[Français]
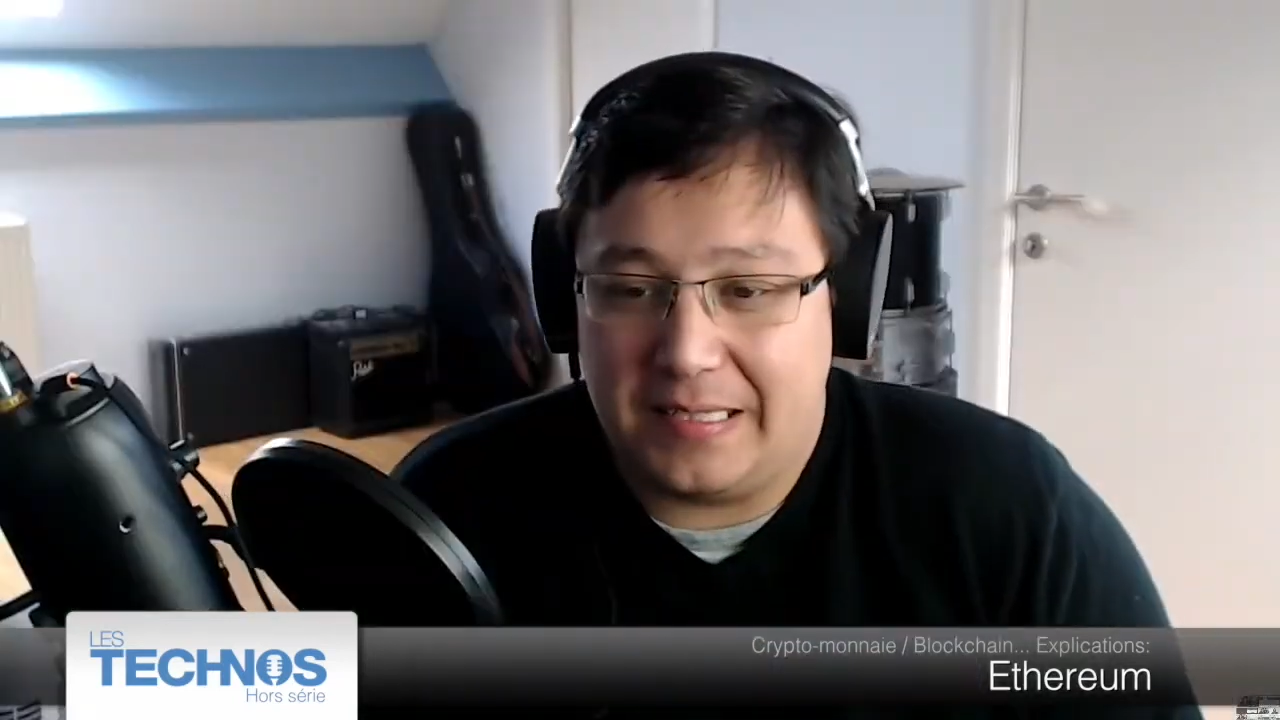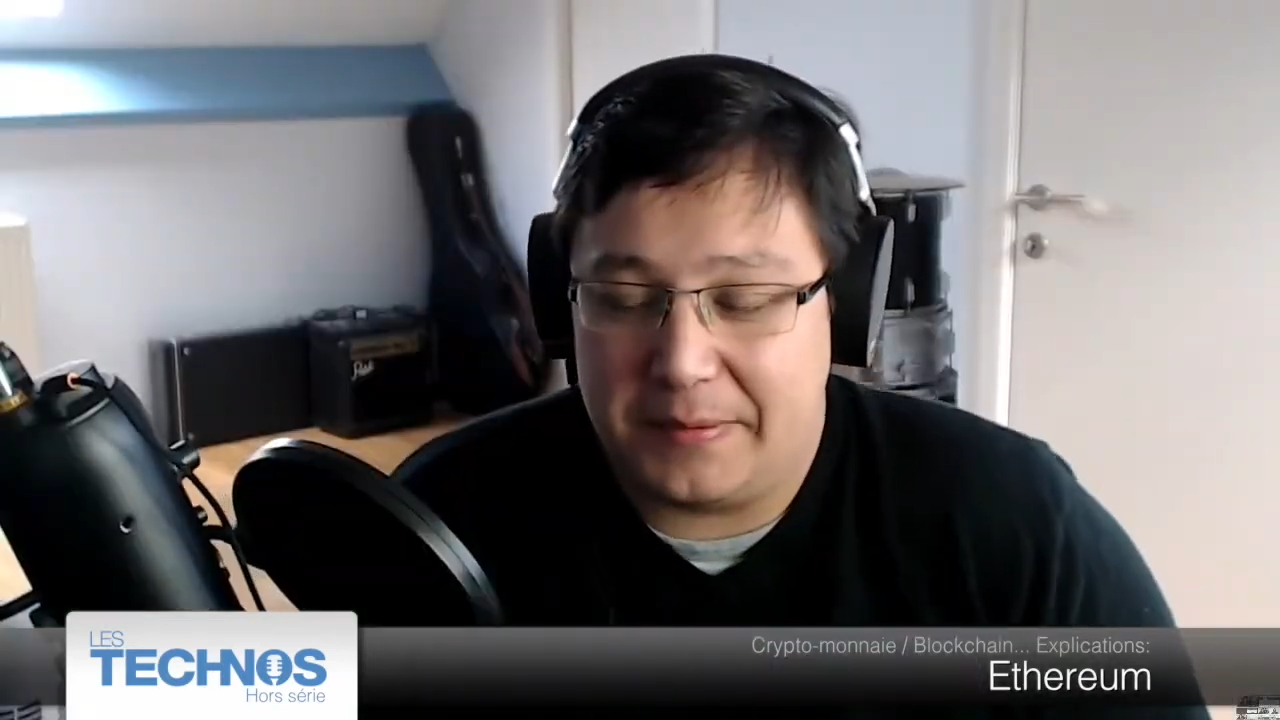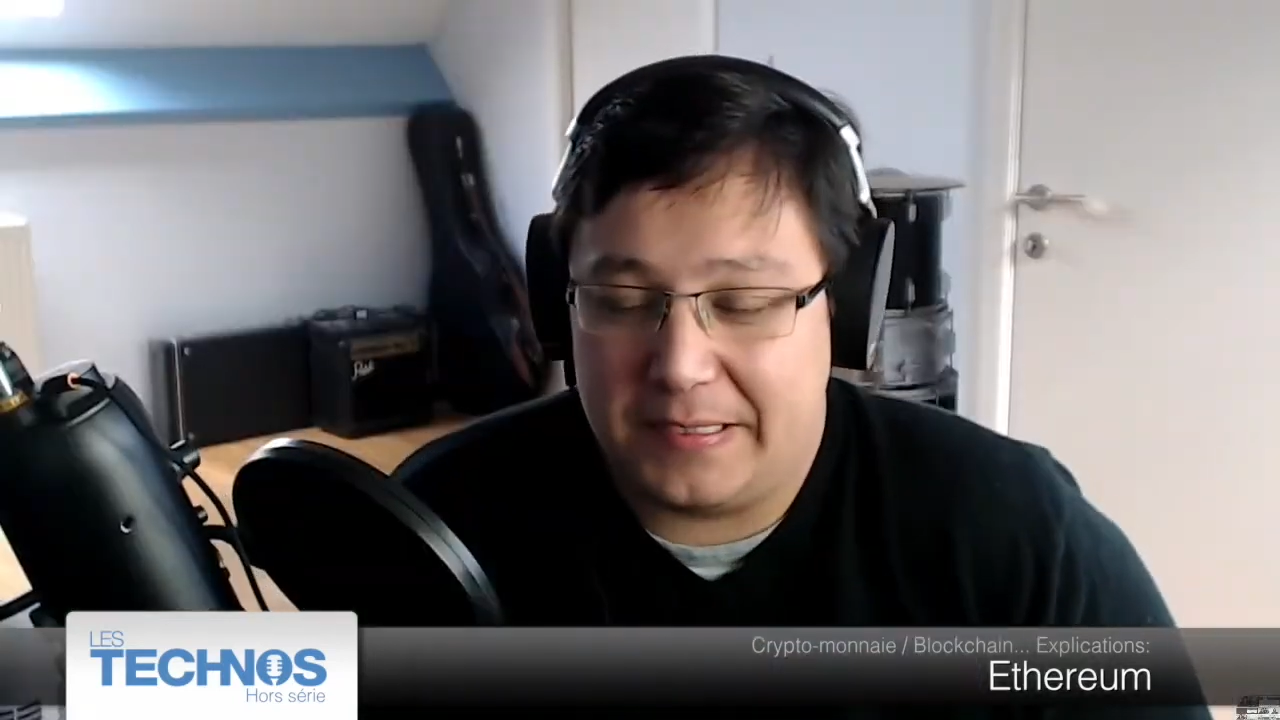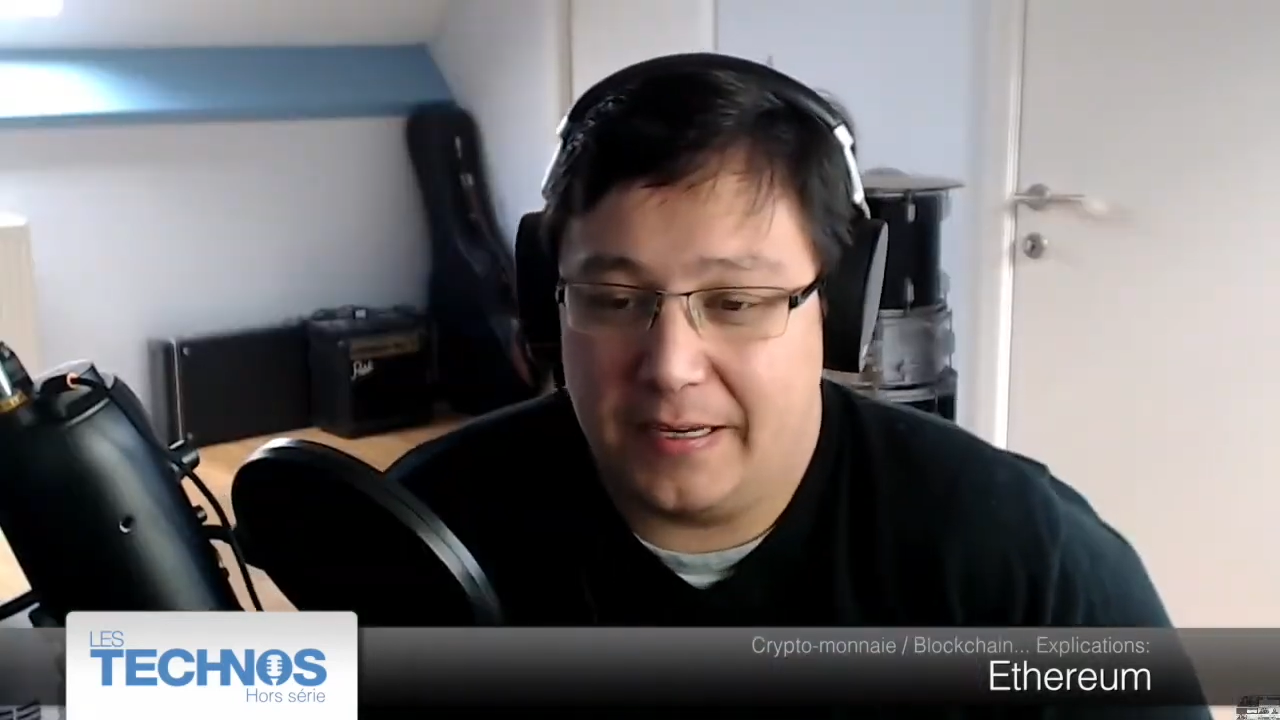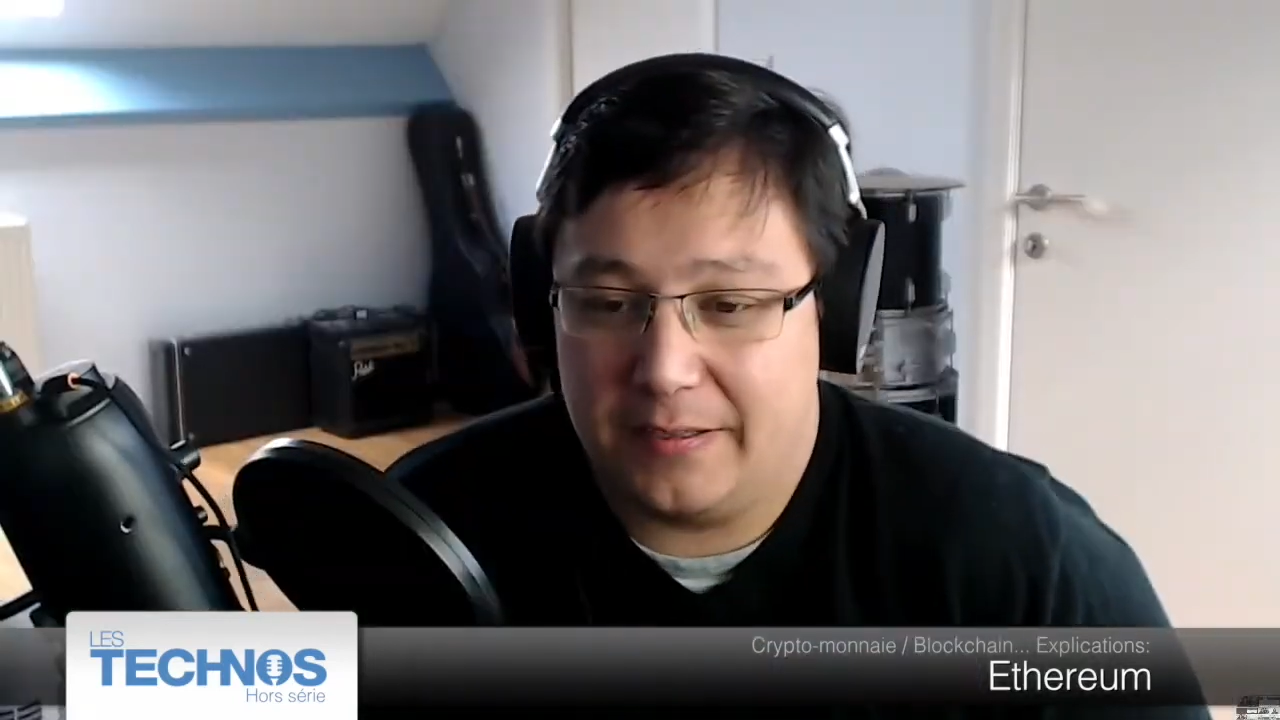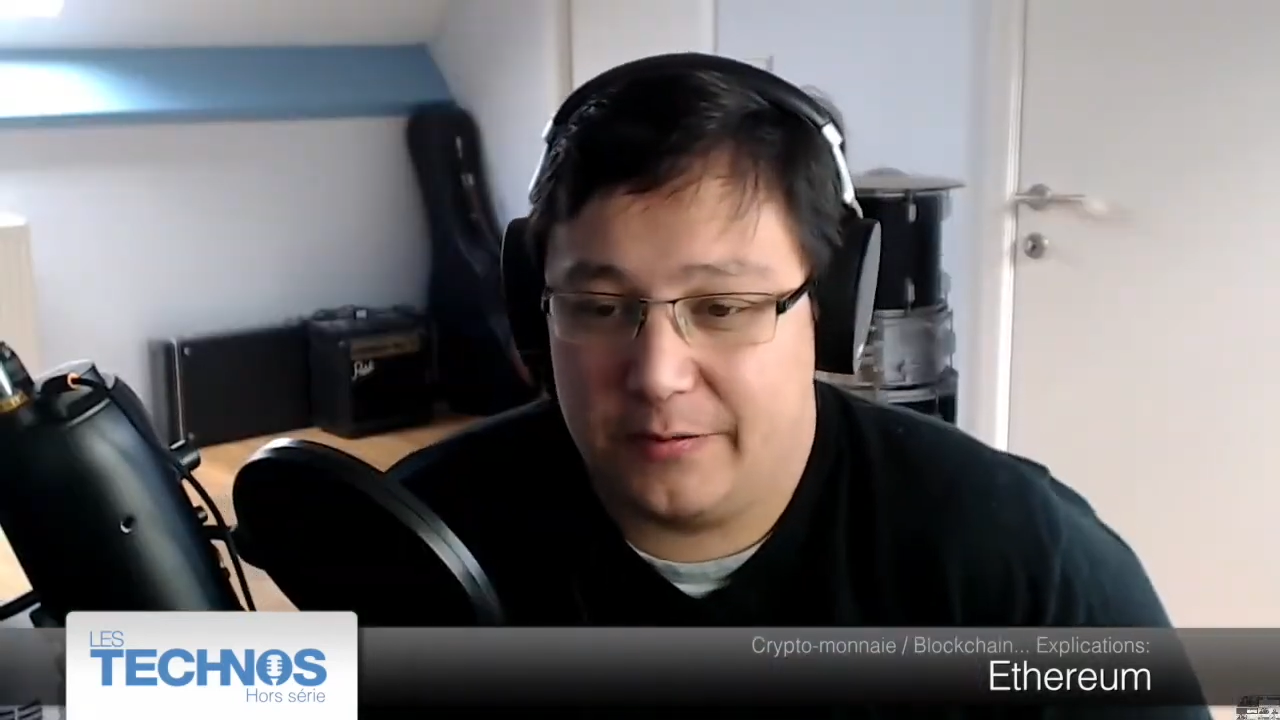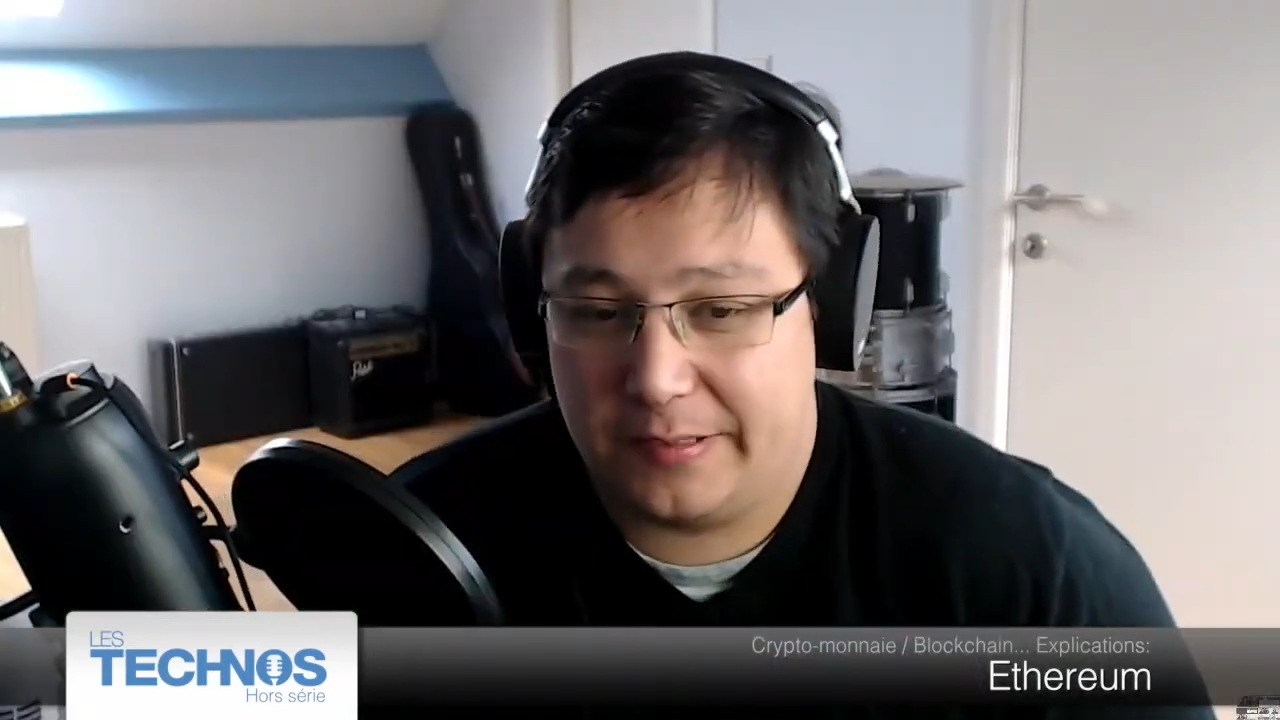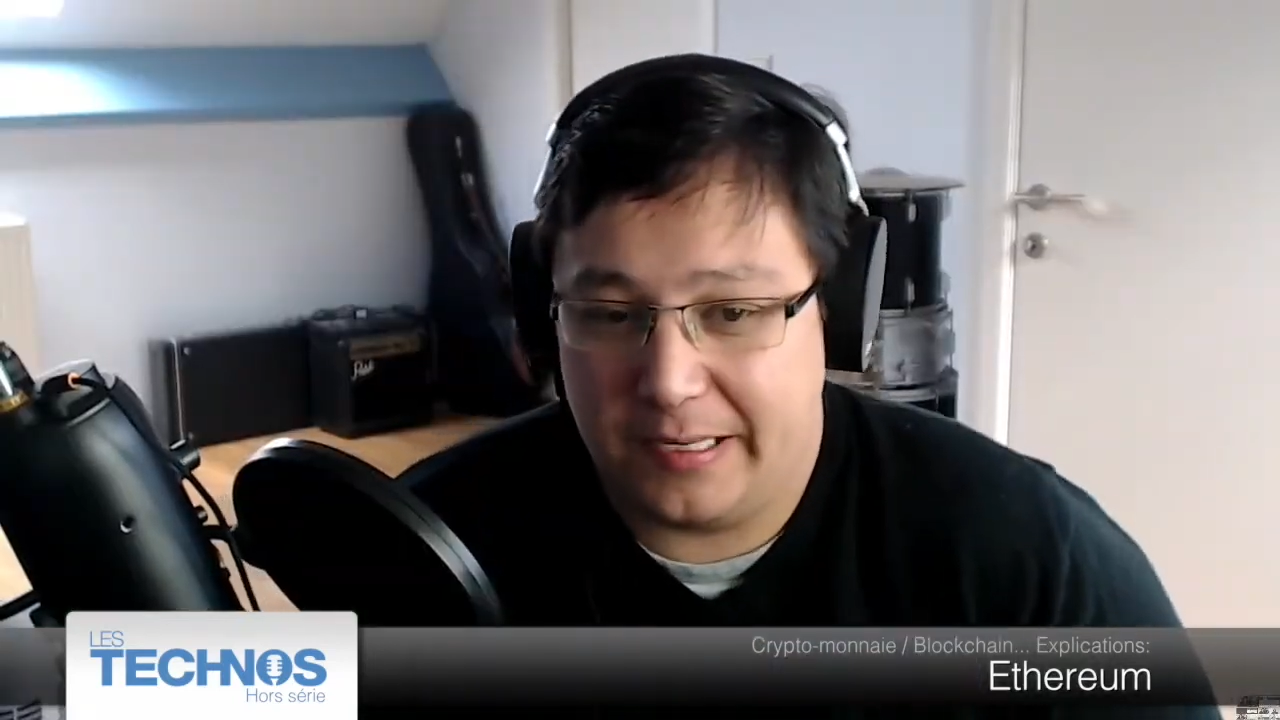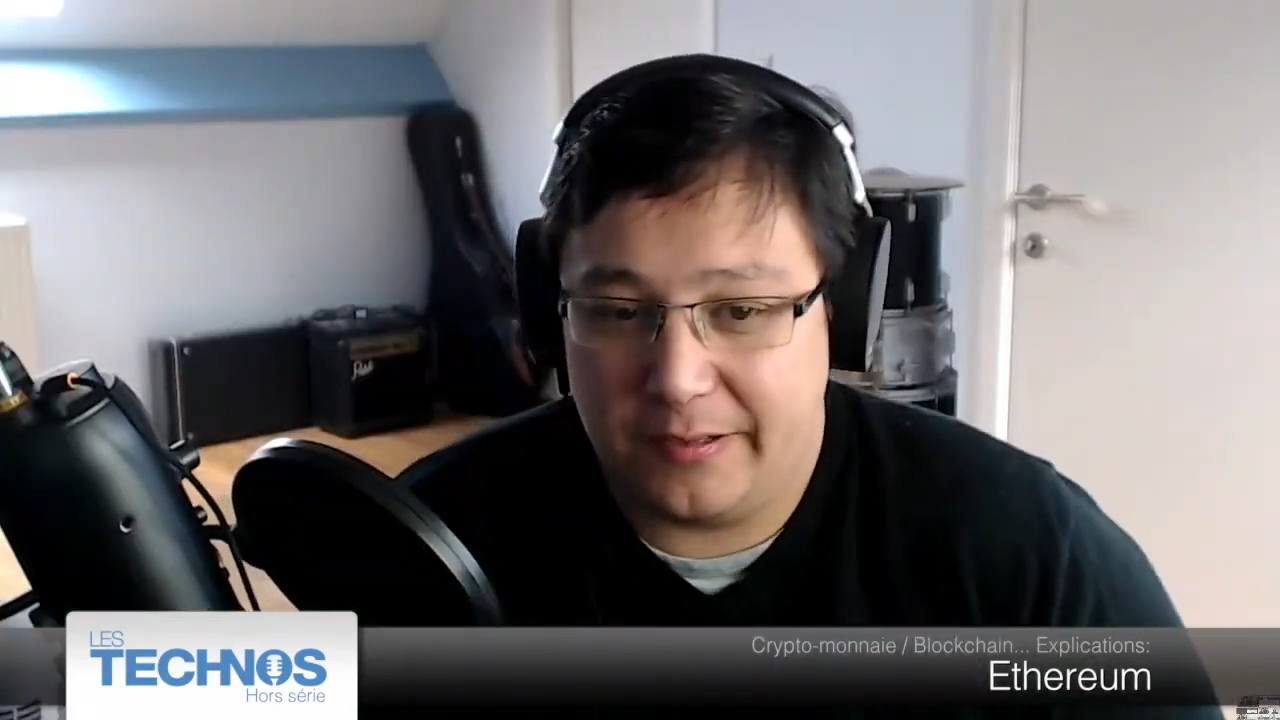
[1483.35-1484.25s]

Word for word: c'est un,